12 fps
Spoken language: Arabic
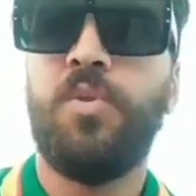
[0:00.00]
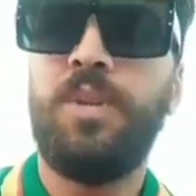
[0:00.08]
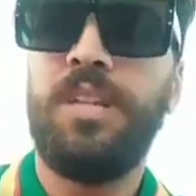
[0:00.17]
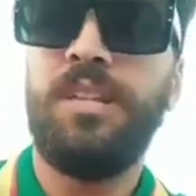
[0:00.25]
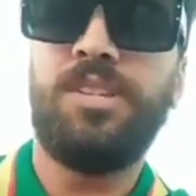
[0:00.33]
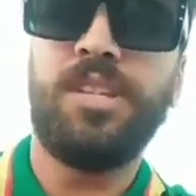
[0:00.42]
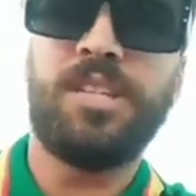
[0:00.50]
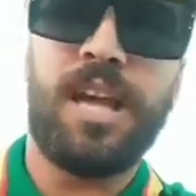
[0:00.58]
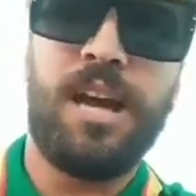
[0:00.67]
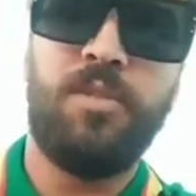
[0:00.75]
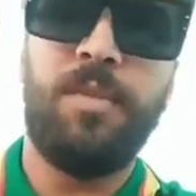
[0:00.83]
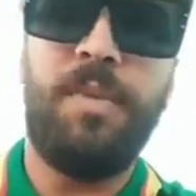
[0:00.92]
واللي تجي
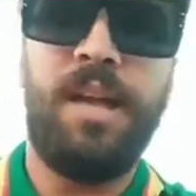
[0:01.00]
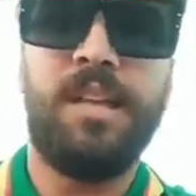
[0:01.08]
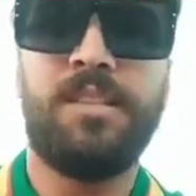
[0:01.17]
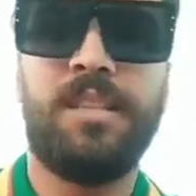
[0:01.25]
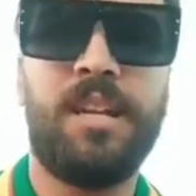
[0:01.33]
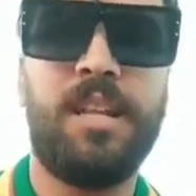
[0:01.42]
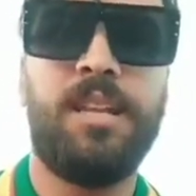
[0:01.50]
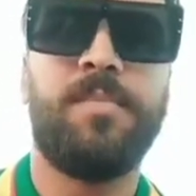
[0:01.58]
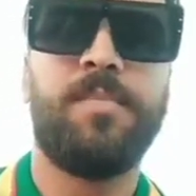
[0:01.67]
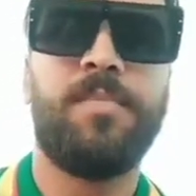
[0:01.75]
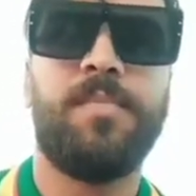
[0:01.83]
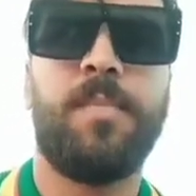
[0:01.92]
تقهوى مع الدري
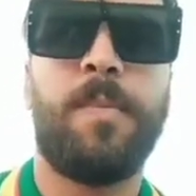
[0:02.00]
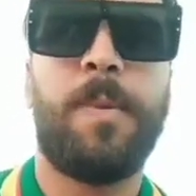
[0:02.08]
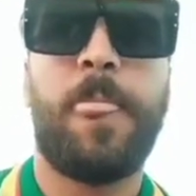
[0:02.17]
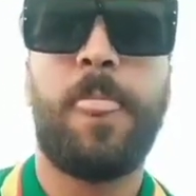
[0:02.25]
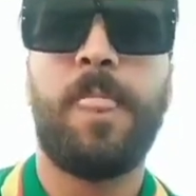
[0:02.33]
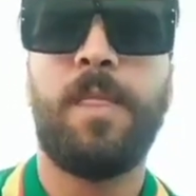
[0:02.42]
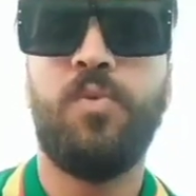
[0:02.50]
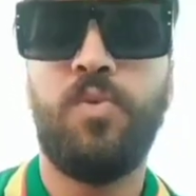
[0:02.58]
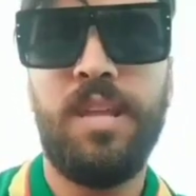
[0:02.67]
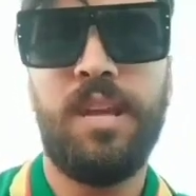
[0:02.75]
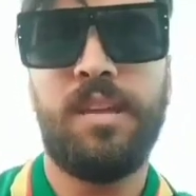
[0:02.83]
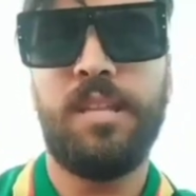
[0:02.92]

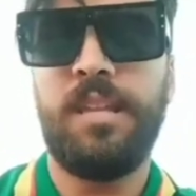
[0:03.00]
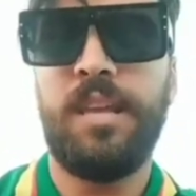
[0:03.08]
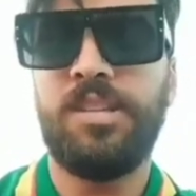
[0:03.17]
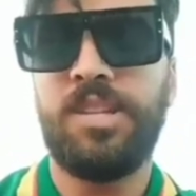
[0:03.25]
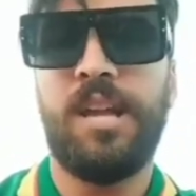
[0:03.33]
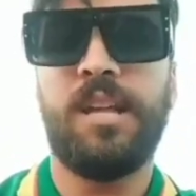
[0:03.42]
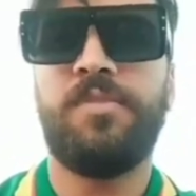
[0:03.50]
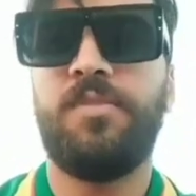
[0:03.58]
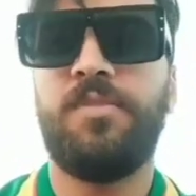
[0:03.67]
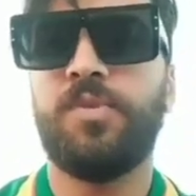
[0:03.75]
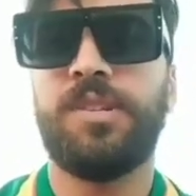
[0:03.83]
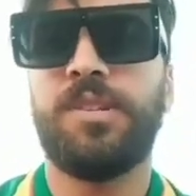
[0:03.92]
وقول لي دير لي اشهارك
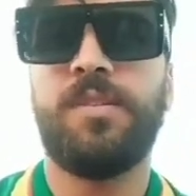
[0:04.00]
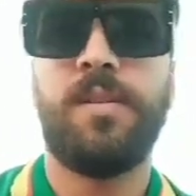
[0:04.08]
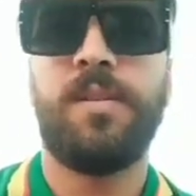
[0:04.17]
فلوسك